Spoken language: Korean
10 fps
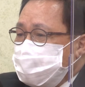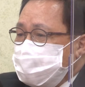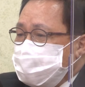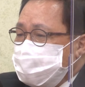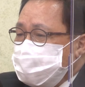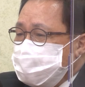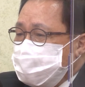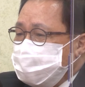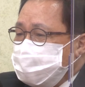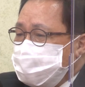통해서
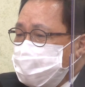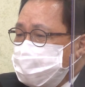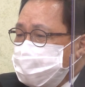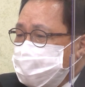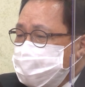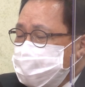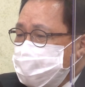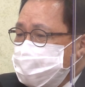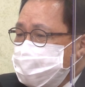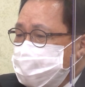입법,
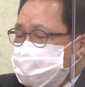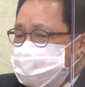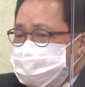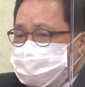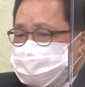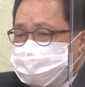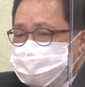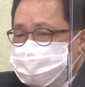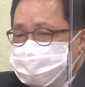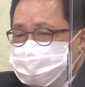예산 이런 것을
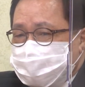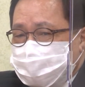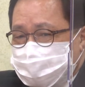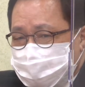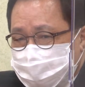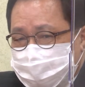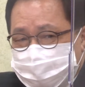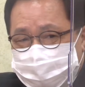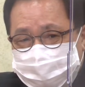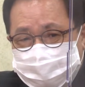
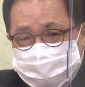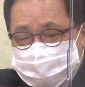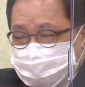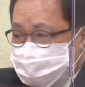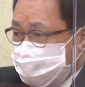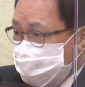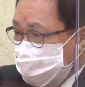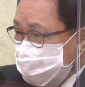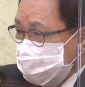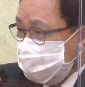탁월한 리더십을
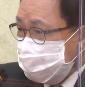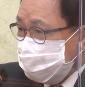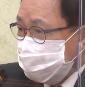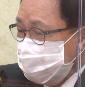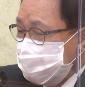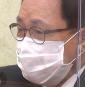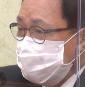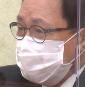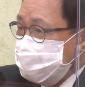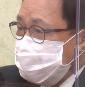발휘해 주셔서
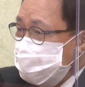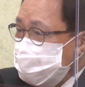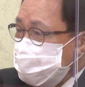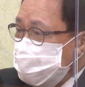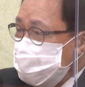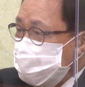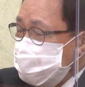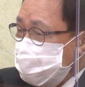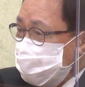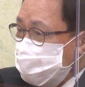참
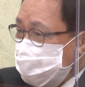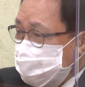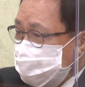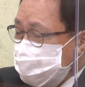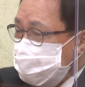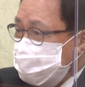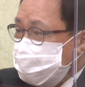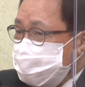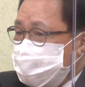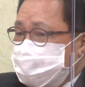국정에 굉장히
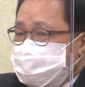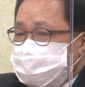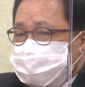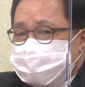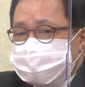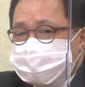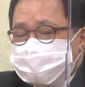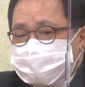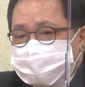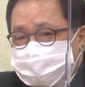든든한
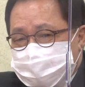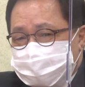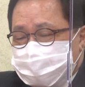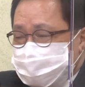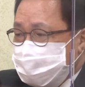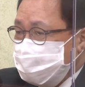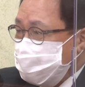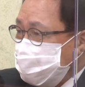힘이었습니다.